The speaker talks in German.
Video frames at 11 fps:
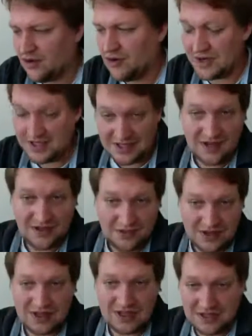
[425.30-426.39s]
Und mein
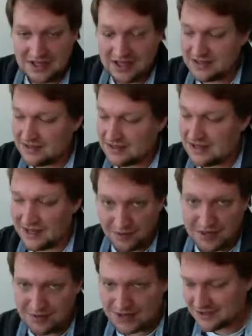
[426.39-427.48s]
Telefon klingelt die ganze Zeit. Einen
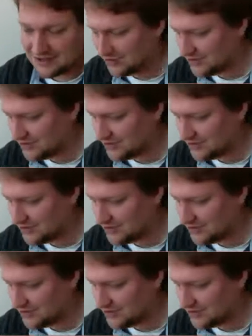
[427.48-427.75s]
Augenblick mal ganz